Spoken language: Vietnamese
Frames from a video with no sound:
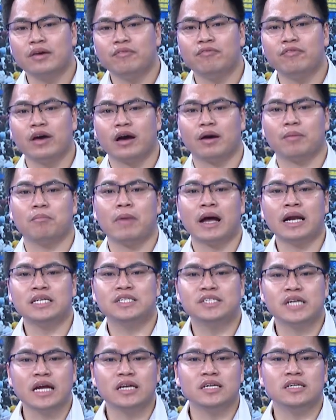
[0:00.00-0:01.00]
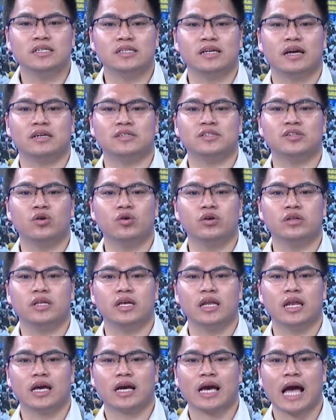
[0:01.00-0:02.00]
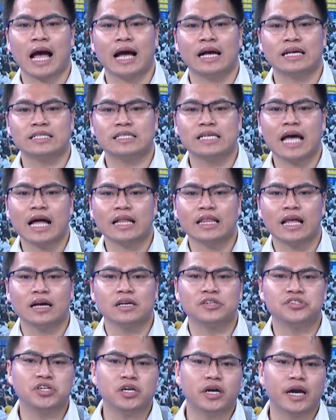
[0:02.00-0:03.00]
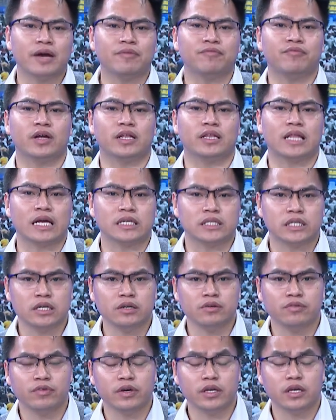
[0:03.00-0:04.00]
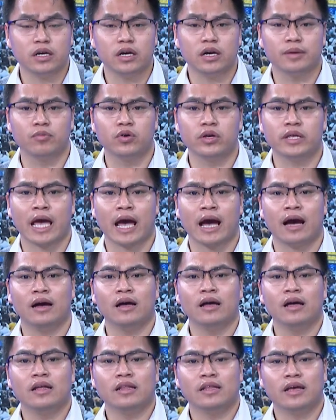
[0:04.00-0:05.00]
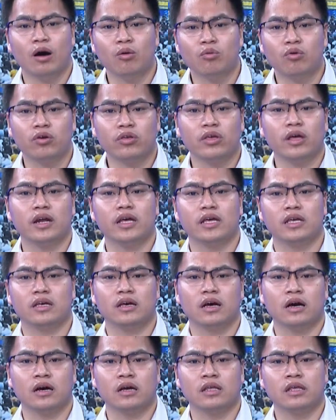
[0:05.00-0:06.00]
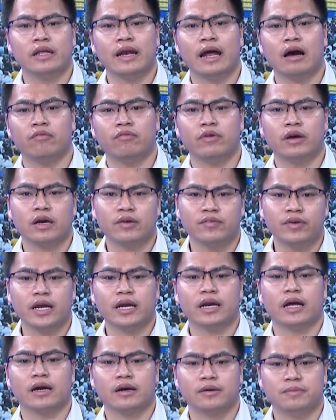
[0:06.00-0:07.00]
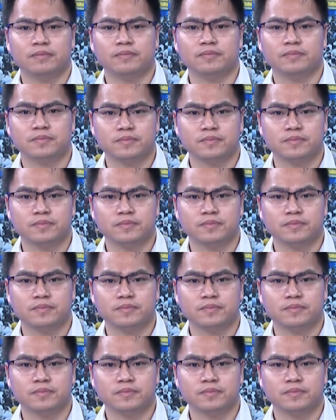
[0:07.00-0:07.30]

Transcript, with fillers: cái việc bán tranh nhà xã hội thì lại càng gia tăng sức ép về tài chính với những người mua nhà. Thì ông có nhận định uh, như thế nào về cái vấn đề này ạ?